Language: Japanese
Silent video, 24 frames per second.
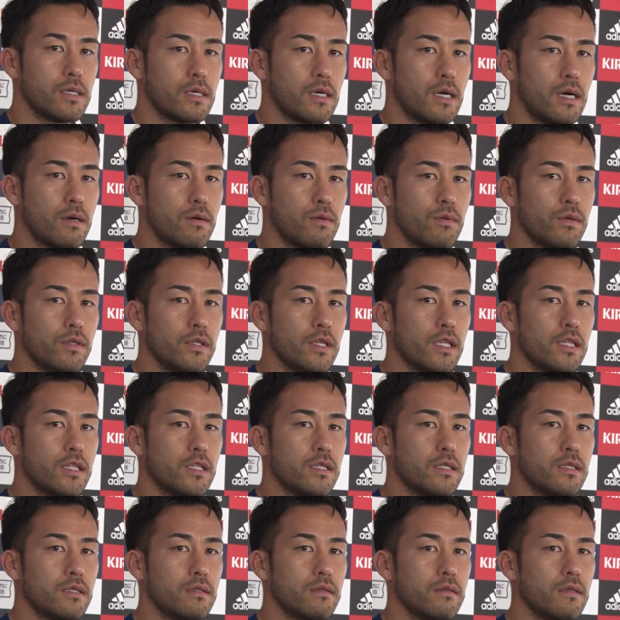格好に
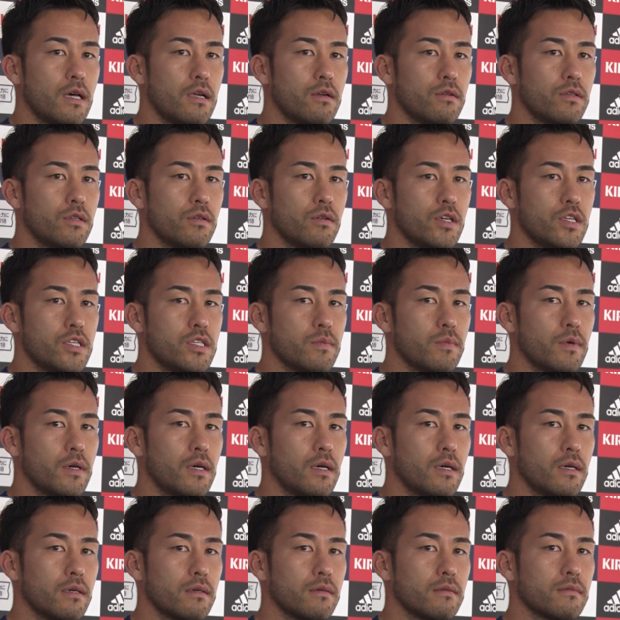なるというのは一
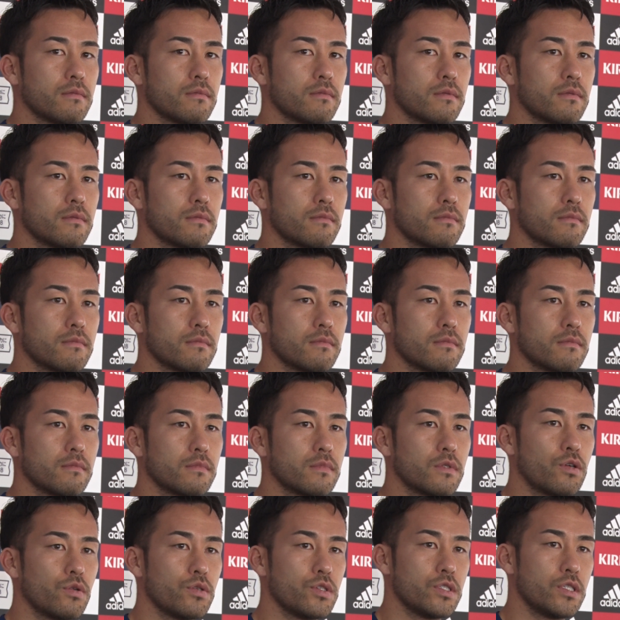番
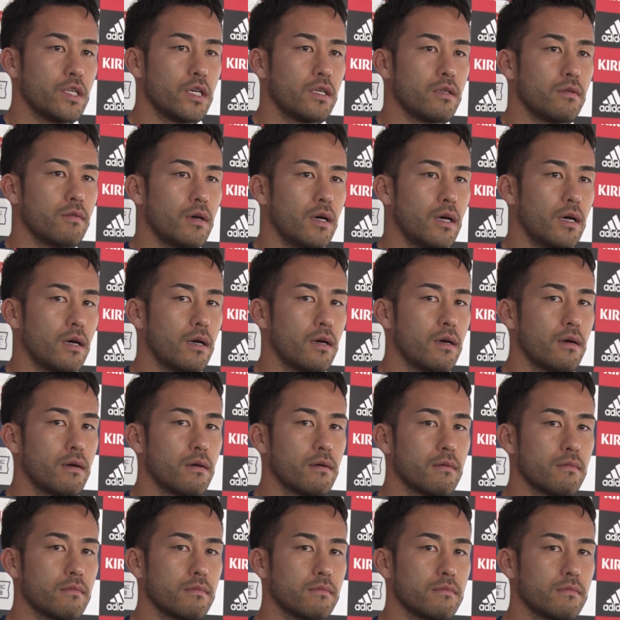個人的には
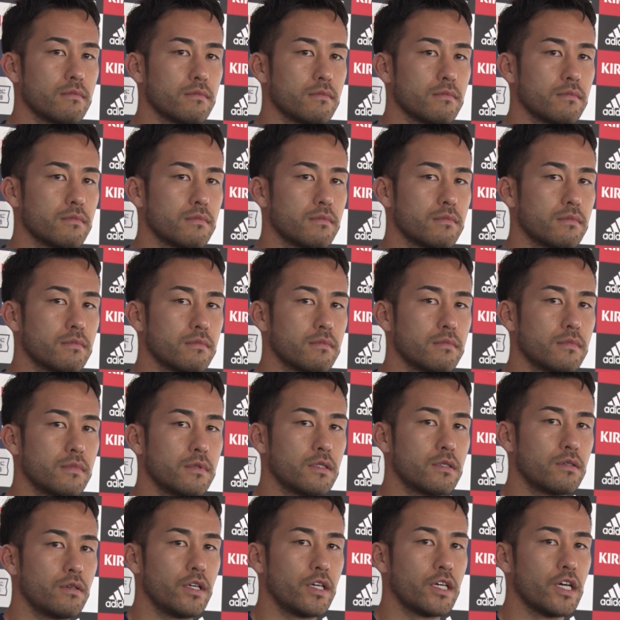
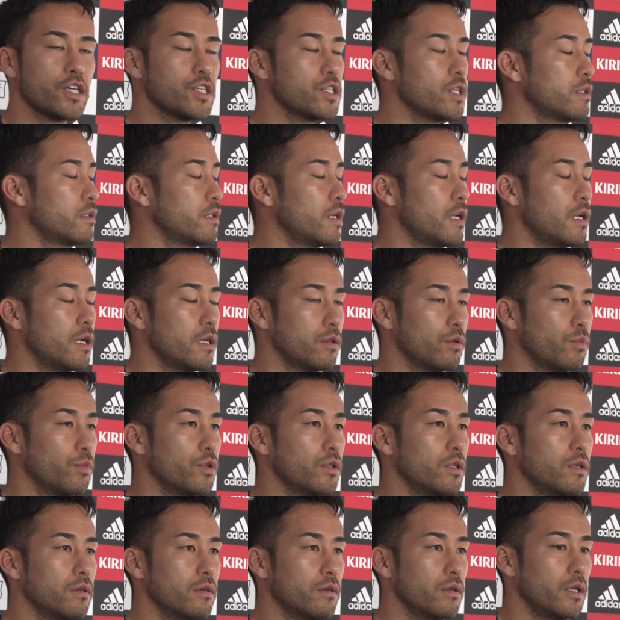繰り返したくないなと
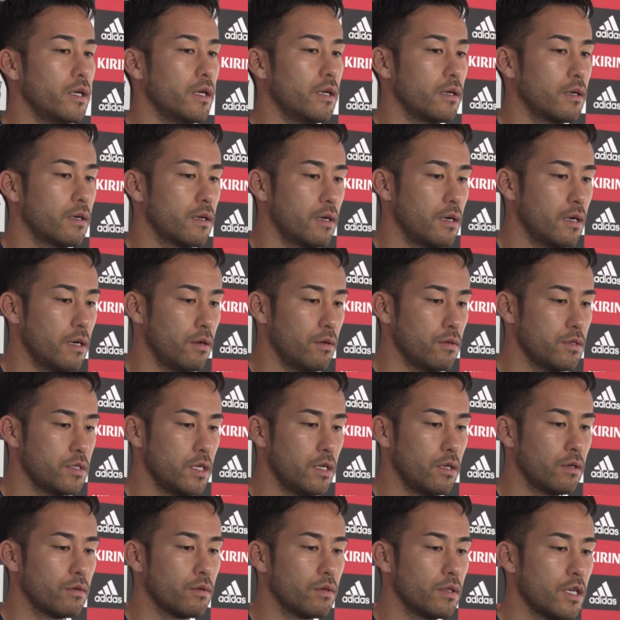思っているのであの
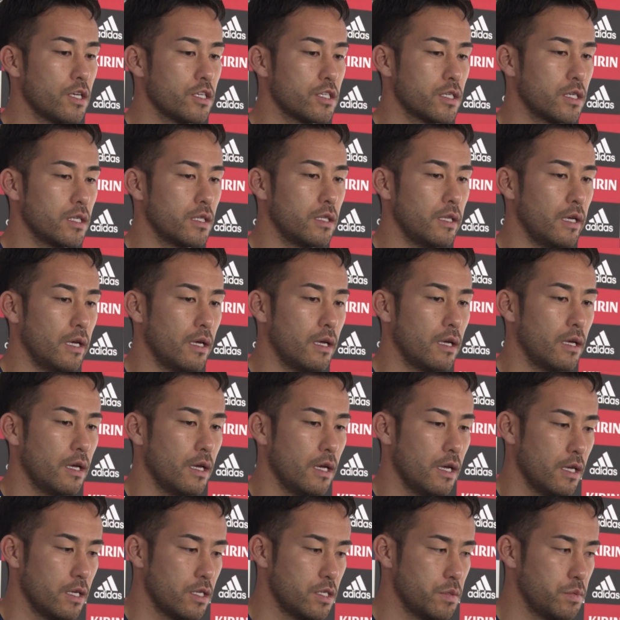全力を出し切って
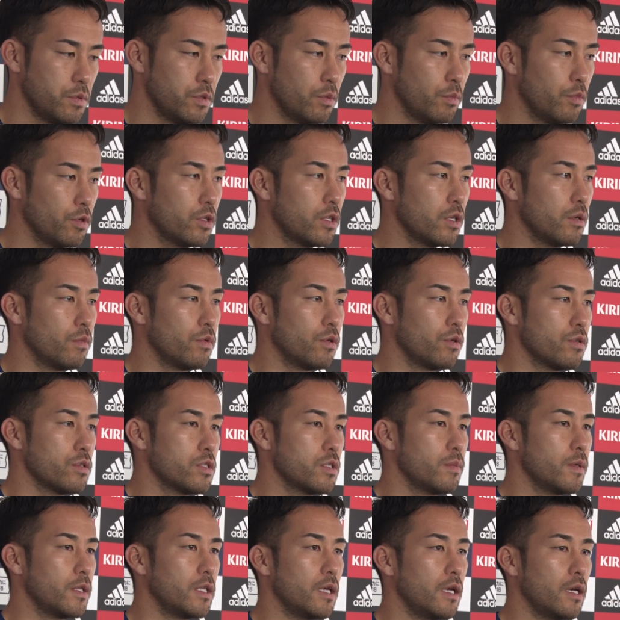自分の持っているものを
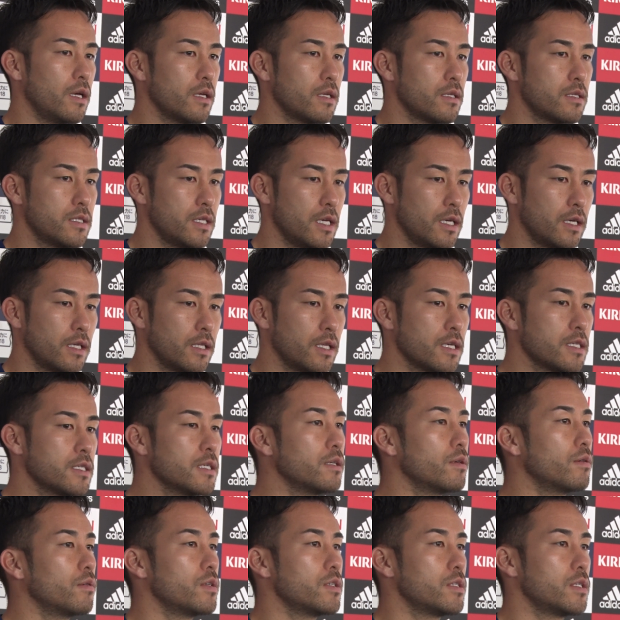全て全員が出
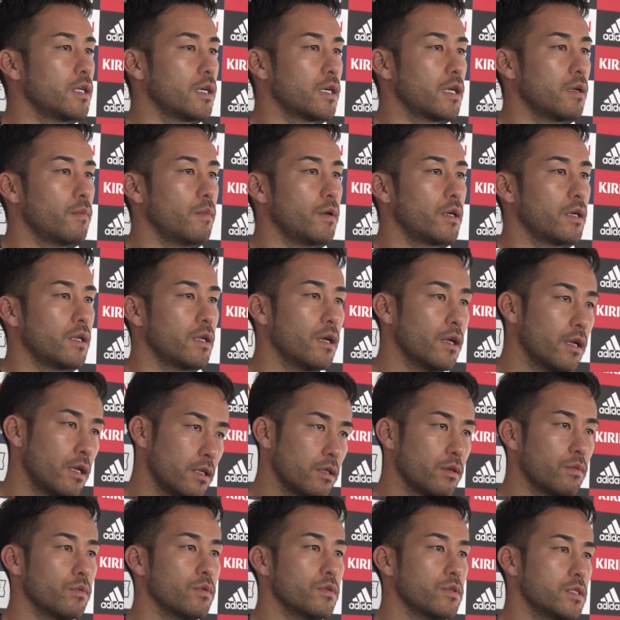せるようにしなければいけないな
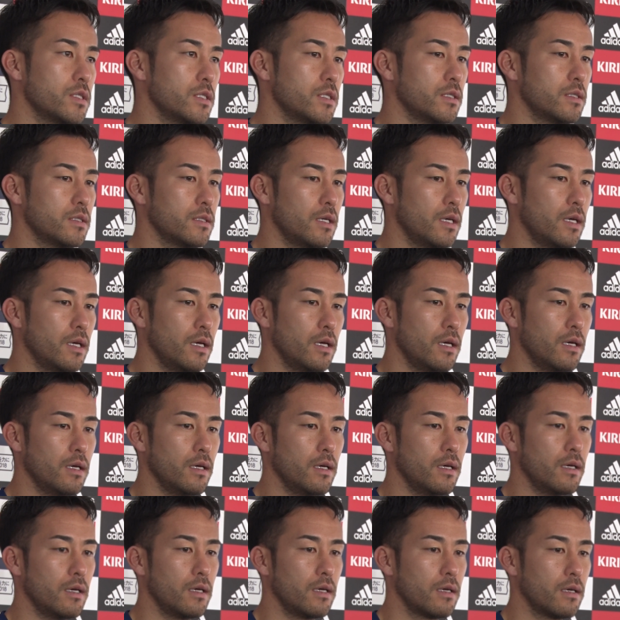と思うし、
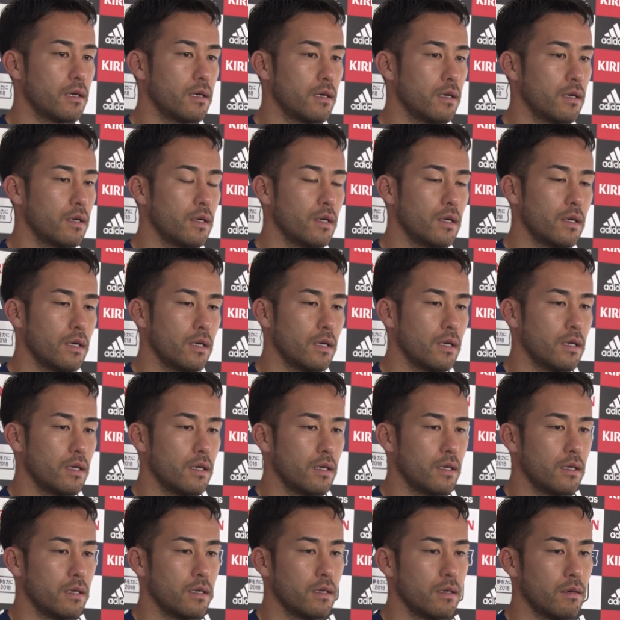
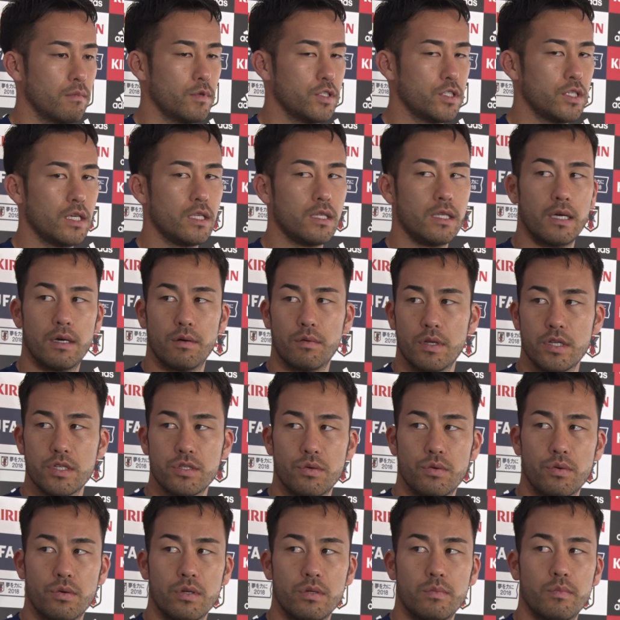えー、まあ、全員で同じ
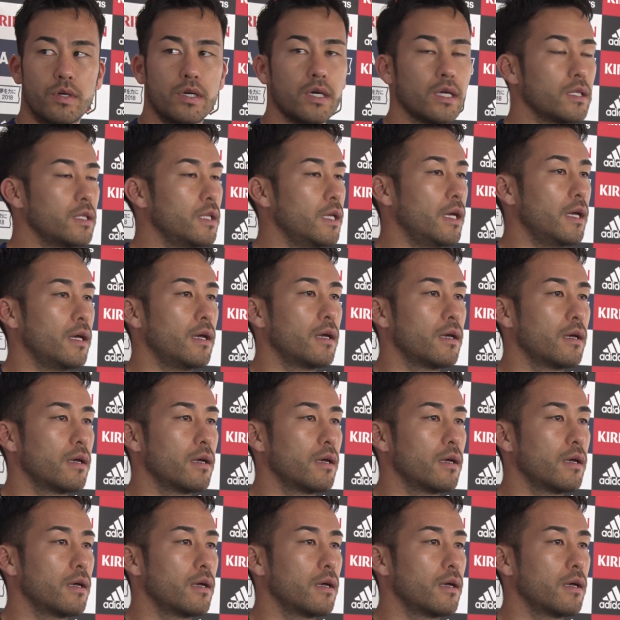方向に向かって